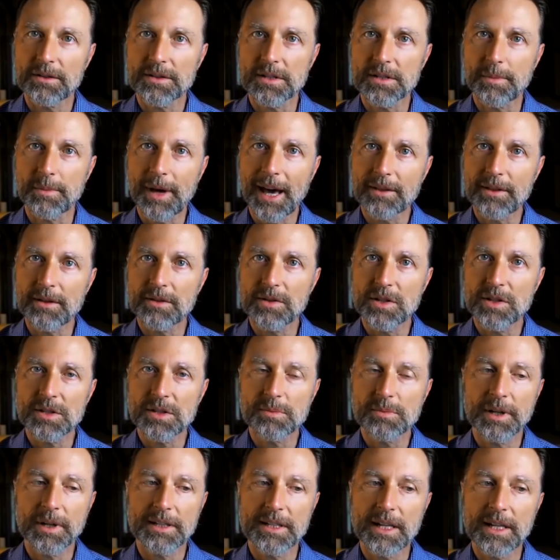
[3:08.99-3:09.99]
Убивают
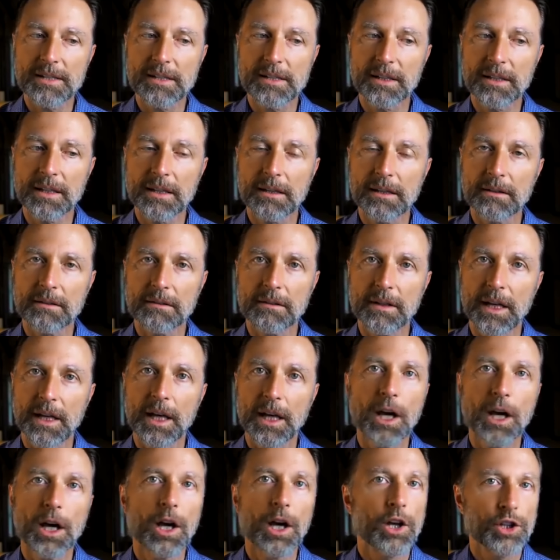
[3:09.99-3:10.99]
патогены, но не
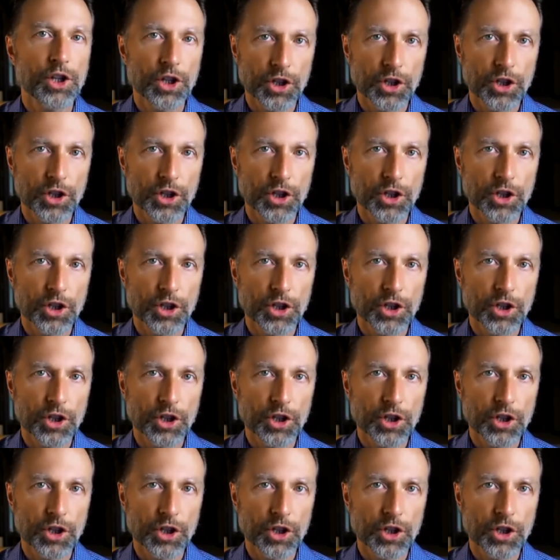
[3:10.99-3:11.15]
убивают